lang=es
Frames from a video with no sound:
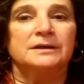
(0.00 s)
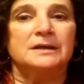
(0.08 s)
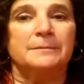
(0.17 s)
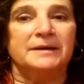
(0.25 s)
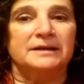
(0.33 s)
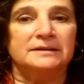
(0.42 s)

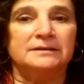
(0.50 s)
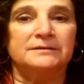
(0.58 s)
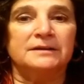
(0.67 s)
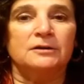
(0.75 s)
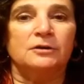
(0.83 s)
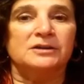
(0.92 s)
y a
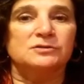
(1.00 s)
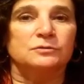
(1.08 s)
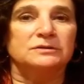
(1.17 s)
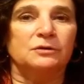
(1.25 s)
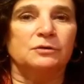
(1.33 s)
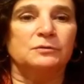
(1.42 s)
partir de los
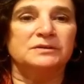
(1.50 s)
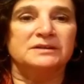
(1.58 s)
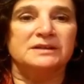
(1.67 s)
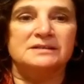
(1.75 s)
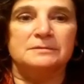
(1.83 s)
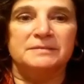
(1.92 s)
resultados de
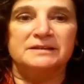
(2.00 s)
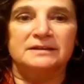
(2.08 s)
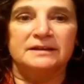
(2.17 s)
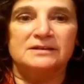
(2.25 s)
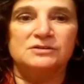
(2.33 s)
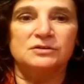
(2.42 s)
nuestras
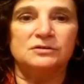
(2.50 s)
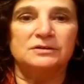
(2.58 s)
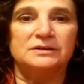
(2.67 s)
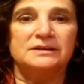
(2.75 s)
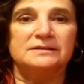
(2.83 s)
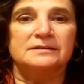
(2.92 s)

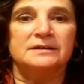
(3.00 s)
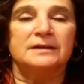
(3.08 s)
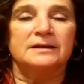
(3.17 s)
investigaciones